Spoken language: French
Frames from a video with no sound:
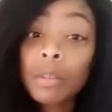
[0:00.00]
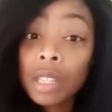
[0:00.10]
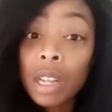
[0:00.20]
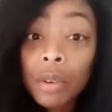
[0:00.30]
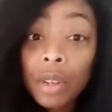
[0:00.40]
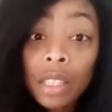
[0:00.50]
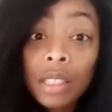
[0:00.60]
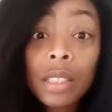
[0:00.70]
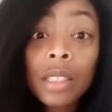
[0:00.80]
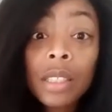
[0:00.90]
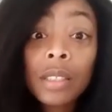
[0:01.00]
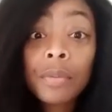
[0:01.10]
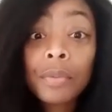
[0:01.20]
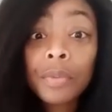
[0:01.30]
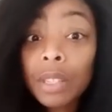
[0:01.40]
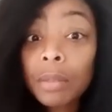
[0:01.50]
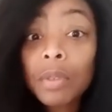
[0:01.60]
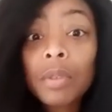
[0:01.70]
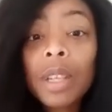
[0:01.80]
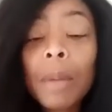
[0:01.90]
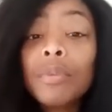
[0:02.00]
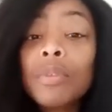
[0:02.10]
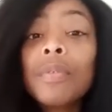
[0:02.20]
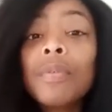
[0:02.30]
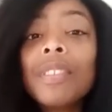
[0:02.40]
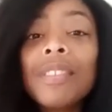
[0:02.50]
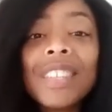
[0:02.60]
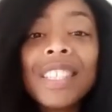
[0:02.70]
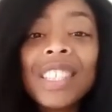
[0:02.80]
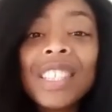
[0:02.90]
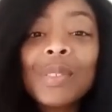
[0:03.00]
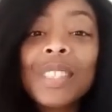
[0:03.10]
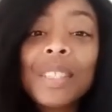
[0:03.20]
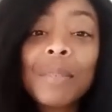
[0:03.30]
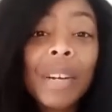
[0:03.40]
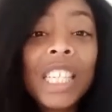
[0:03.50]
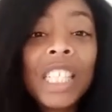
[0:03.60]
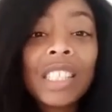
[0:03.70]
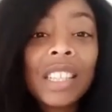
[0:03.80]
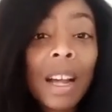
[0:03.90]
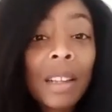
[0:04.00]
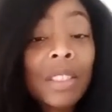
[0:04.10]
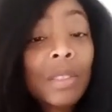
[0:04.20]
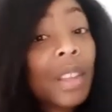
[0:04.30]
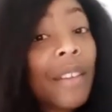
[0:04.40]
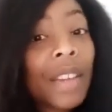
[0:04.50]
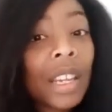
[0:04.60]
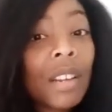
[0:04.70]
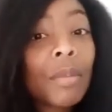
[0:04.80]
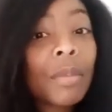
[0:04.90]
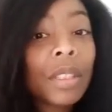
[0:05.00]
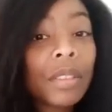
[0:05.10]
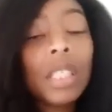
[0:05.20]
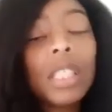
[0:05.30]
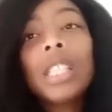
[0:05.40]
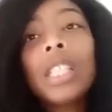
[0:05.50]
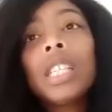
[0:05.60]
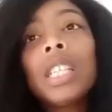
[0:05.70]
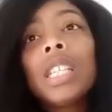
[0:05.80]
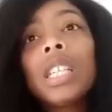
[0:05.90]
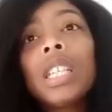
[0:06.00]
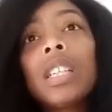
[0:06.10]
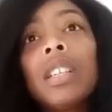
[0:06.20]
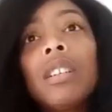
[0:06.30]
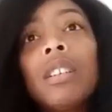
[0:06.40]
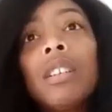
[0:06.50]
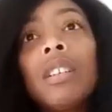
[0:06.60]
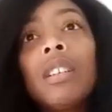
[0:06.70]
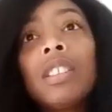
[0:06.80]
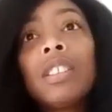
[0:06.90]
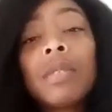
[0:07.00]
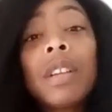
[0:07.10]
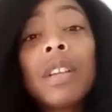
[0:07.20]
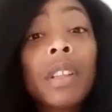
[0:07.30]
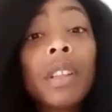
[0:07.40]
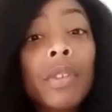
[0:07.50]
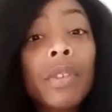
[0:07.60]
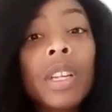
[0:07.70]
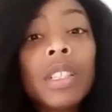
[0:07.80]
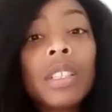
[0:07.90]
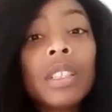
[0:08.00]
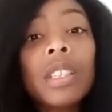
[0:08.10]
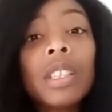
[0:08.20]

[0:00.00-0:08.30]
commencé à connaître ces filles, parce qu'il y a plus de filles, on va dire, qui ont ces pages, à discuter avec elles en privé. Et euh, j'ai commencé à faire des vidéos à dire